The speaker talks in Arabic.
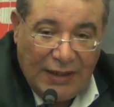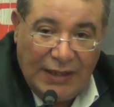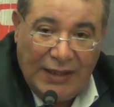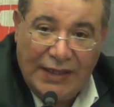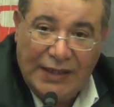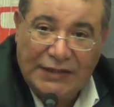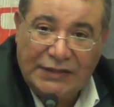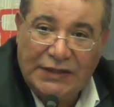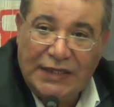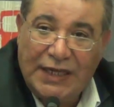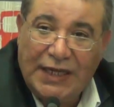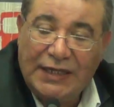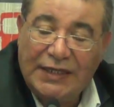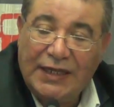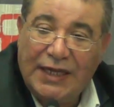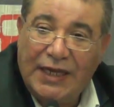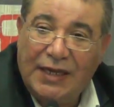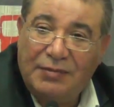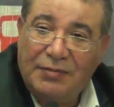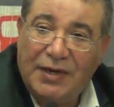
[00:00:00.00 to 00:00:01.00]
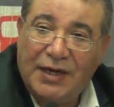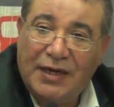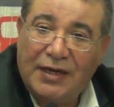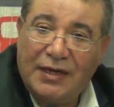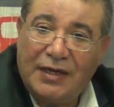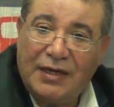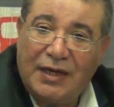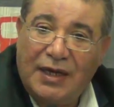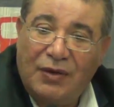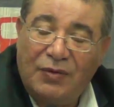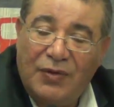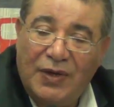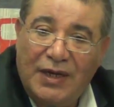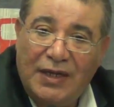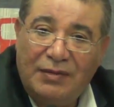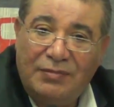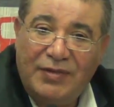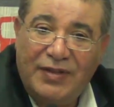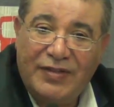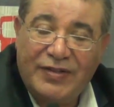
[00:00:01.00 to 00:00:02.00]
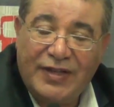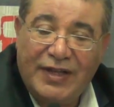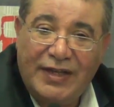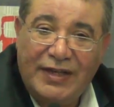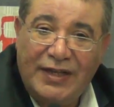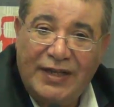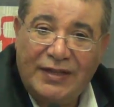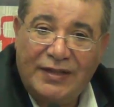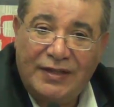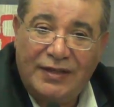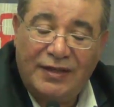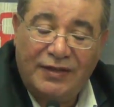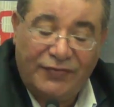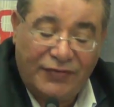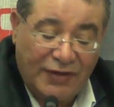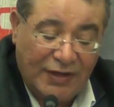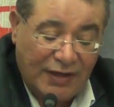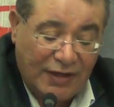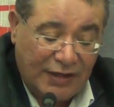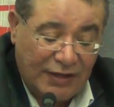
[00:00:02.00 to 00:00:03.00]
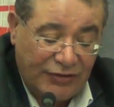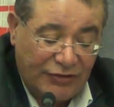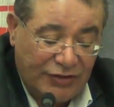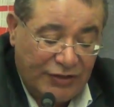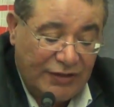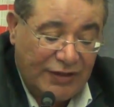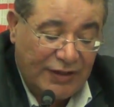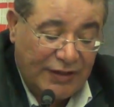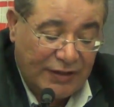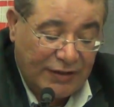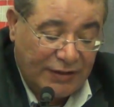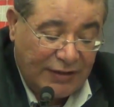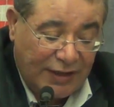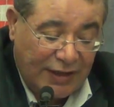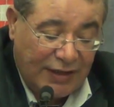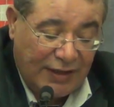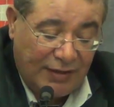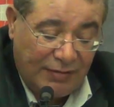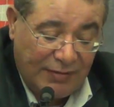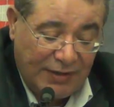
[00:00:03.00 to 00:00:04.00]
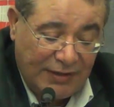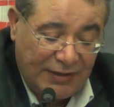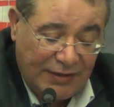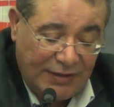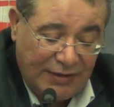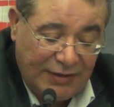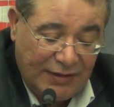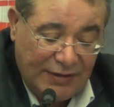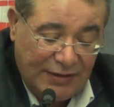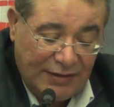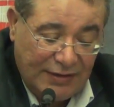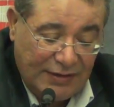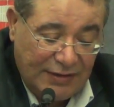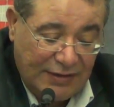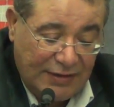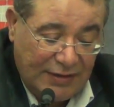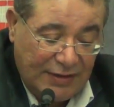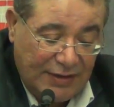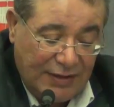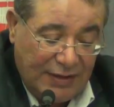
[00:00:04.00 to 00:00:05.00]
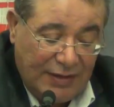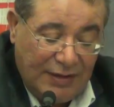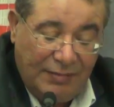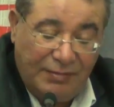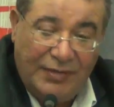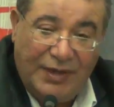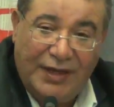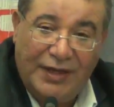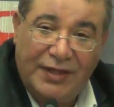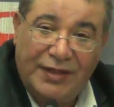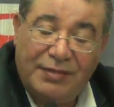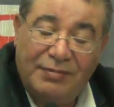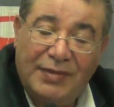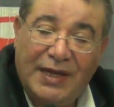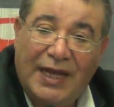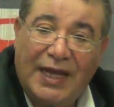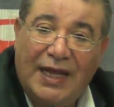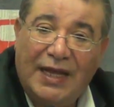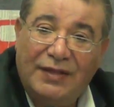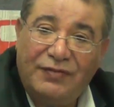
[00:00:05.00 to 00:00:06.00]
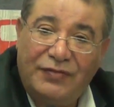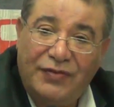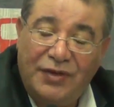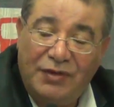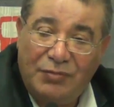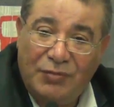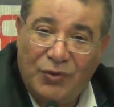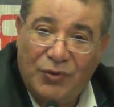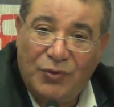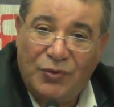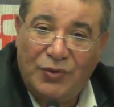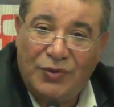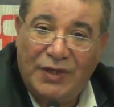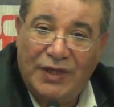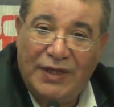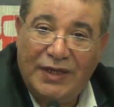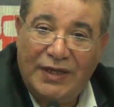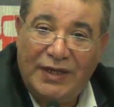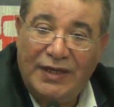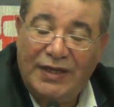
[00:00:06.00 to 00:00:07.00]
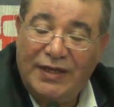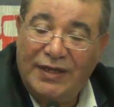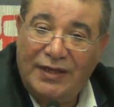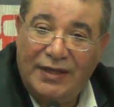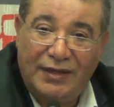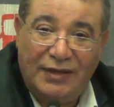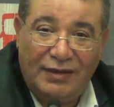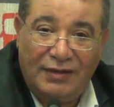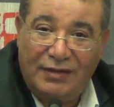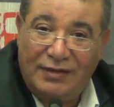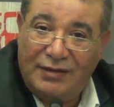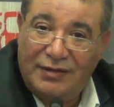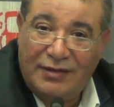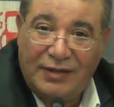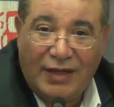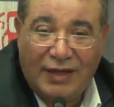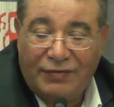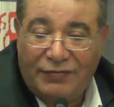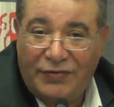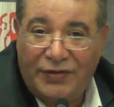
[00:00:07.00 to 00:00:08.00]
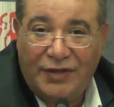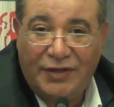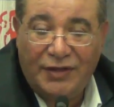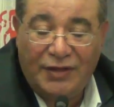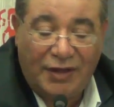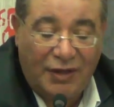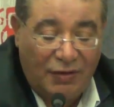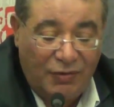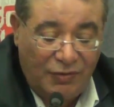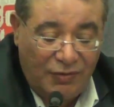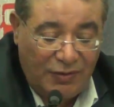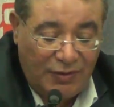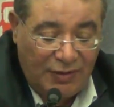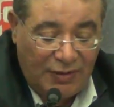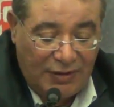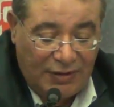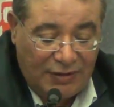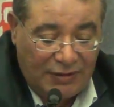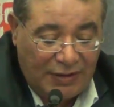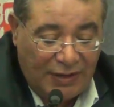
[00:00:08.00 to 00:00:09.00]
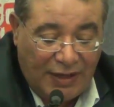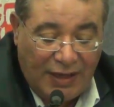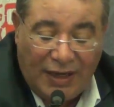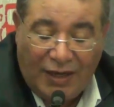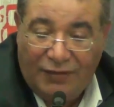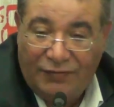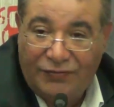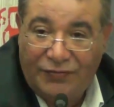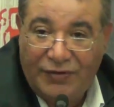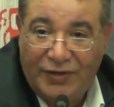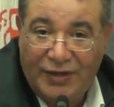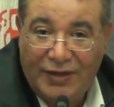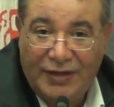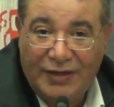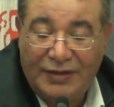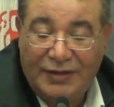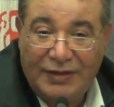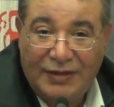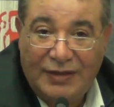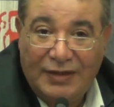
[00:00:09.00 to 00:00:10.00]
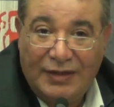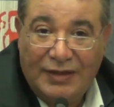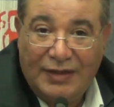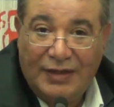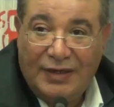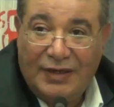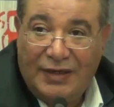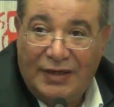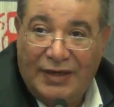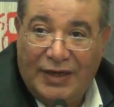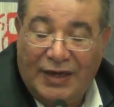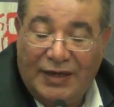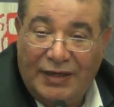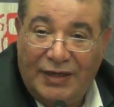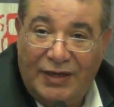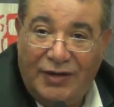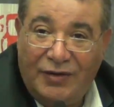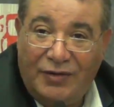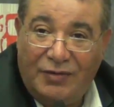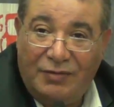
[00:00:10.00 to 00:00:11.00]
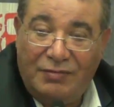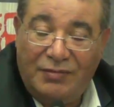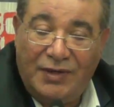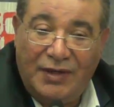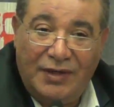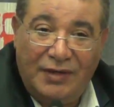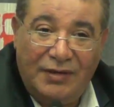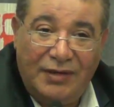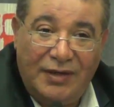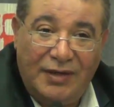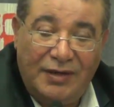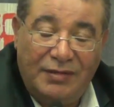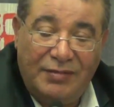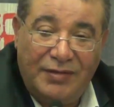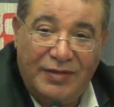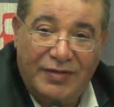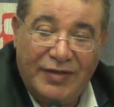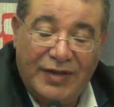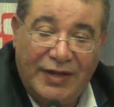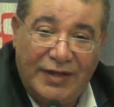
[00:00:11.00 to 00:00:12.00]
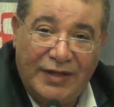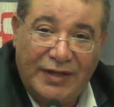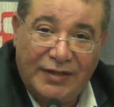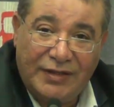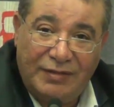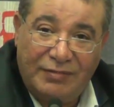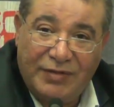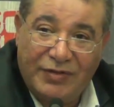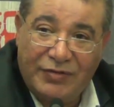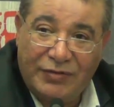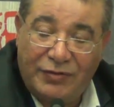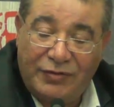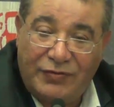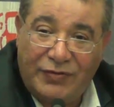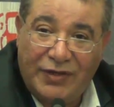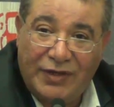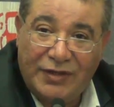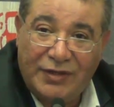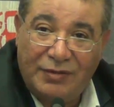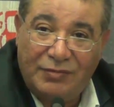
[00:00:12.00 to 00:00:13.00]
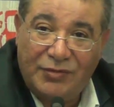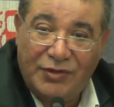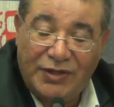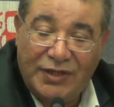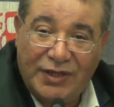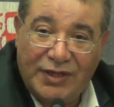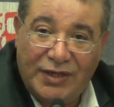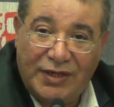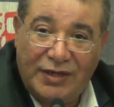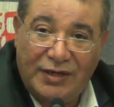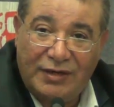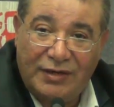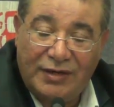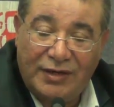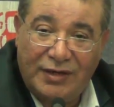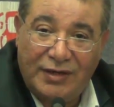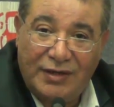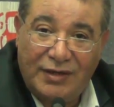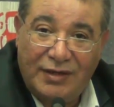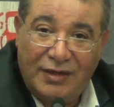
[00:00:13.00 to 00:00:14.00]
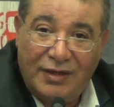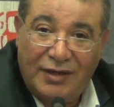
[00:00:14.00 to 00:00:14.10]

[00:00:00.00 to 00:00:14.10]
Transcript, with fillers: ليش؟ لأن هالمرة أولا ميزانية النفقات جدا تضخمت بحيث ما عاد في مرونة لتخفيضها أو التلاعب فيها يعني اليوم الميزانية المصروفات المتكررة 45%